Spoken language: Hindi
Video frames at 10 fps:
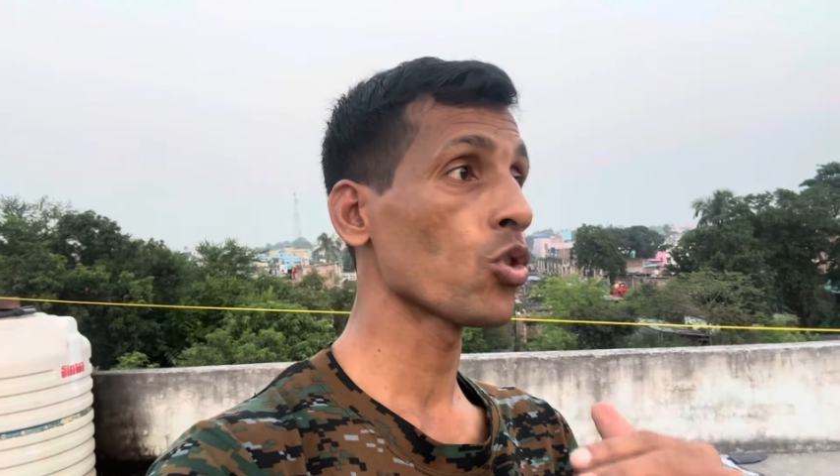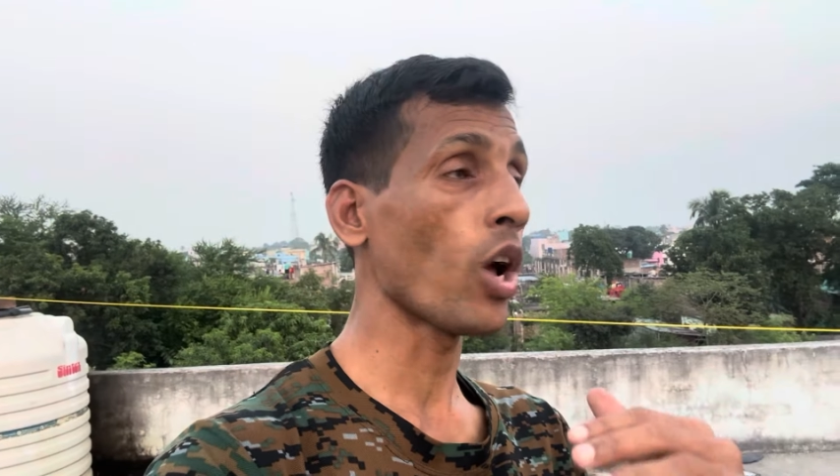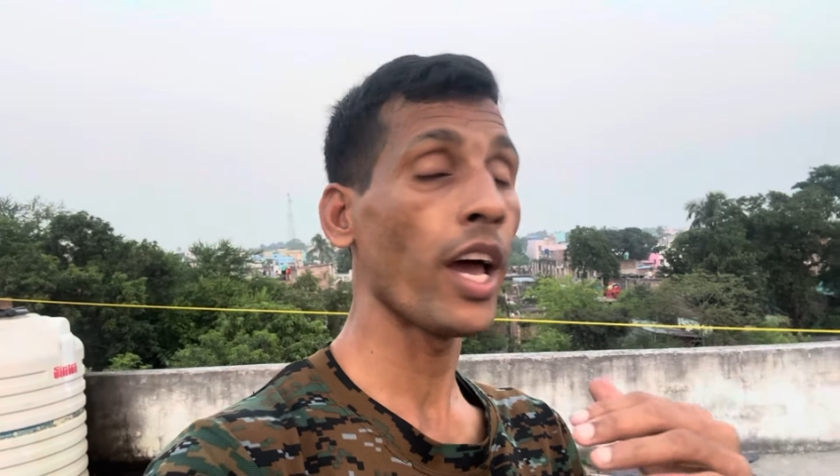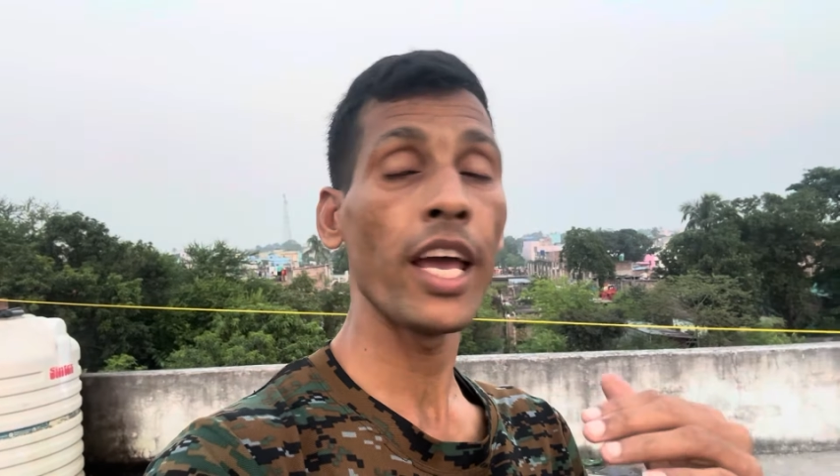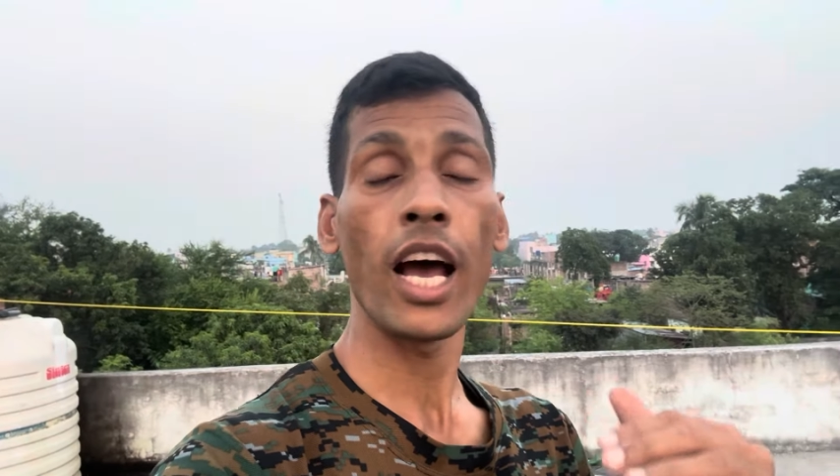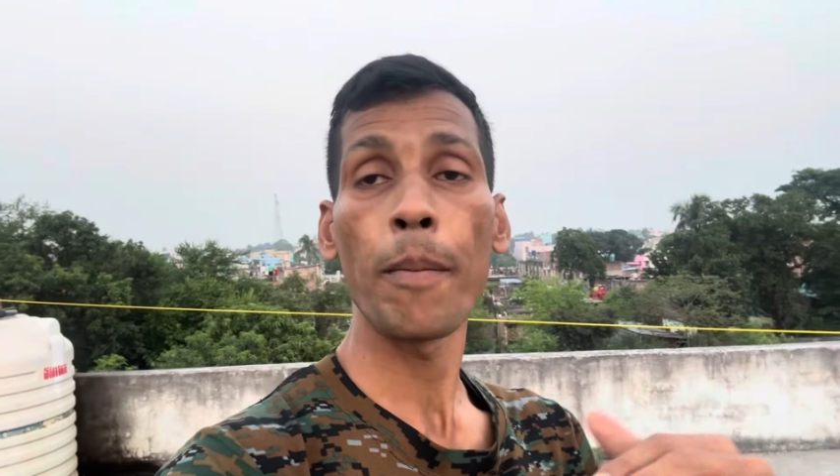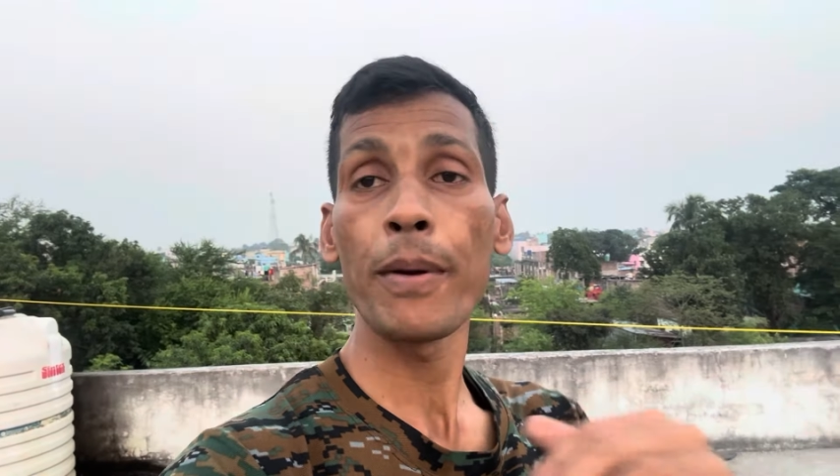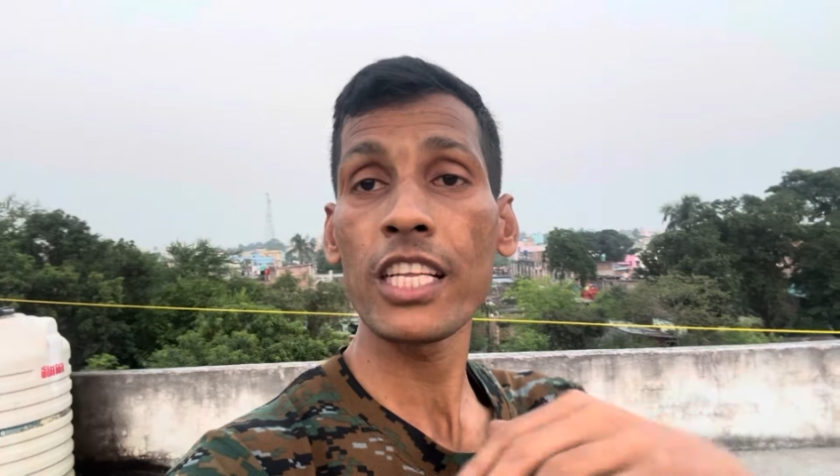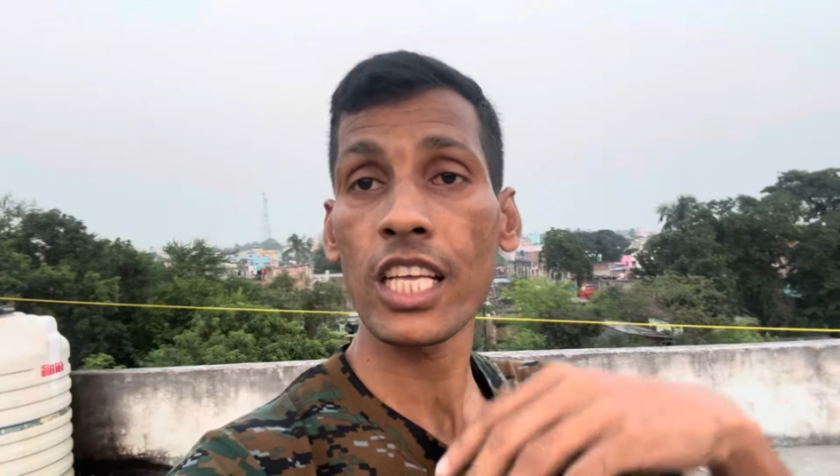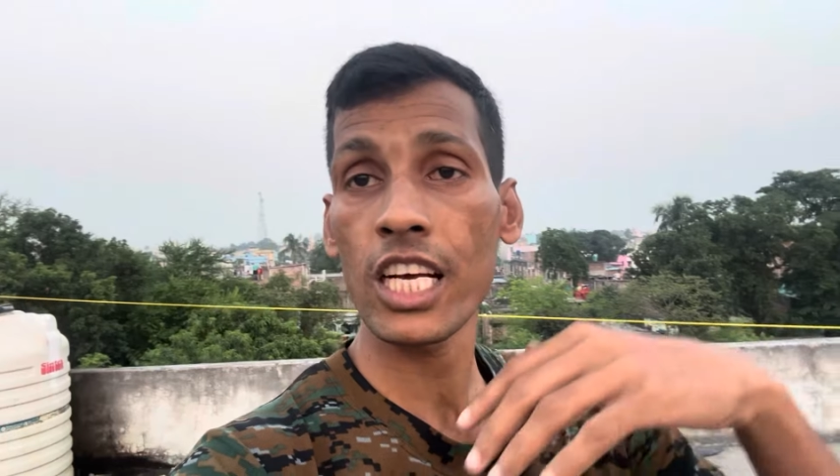जो है
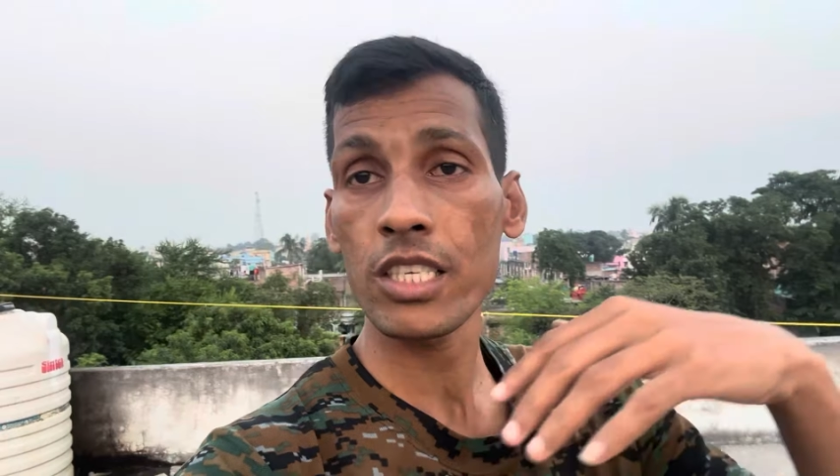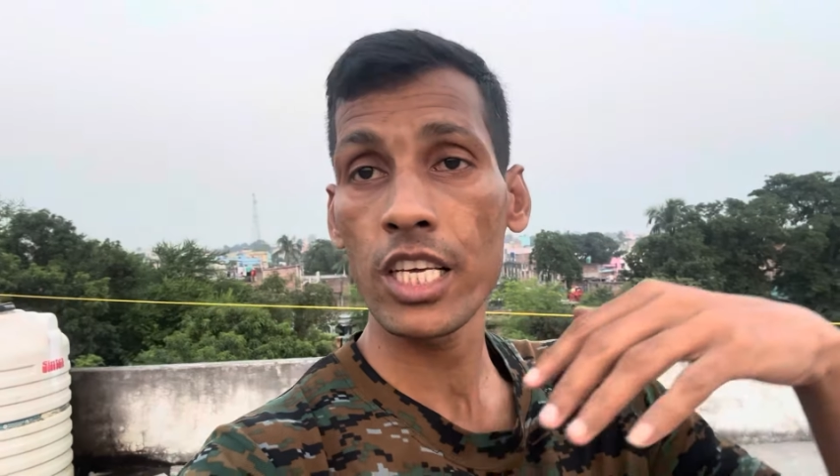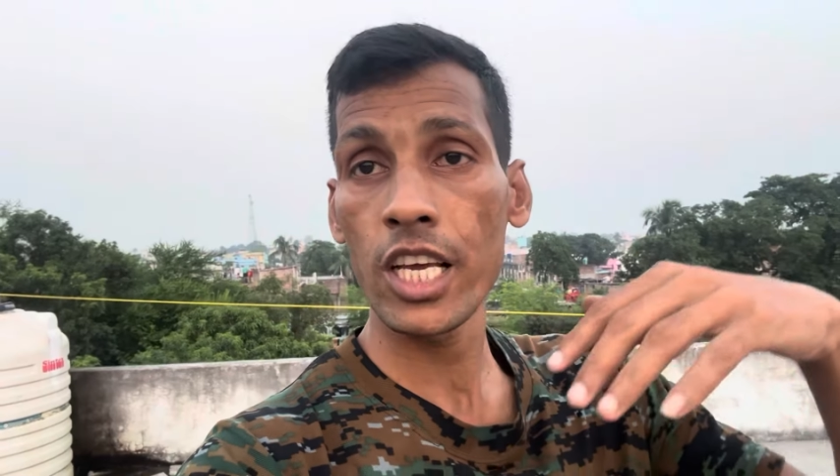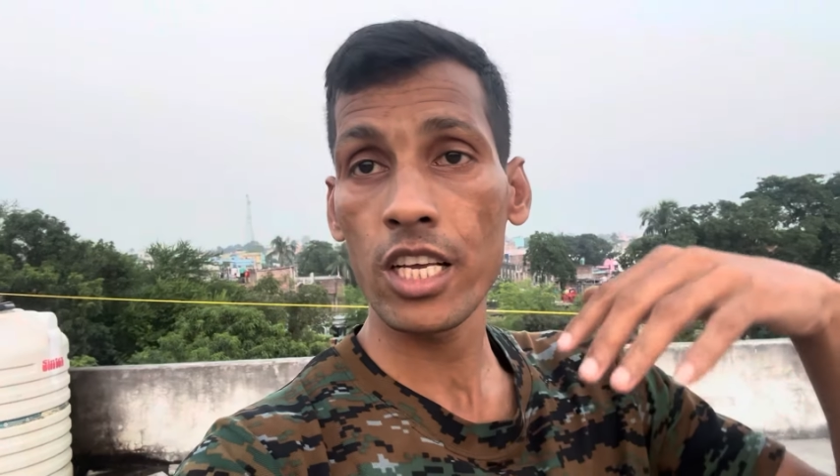अपने तरह से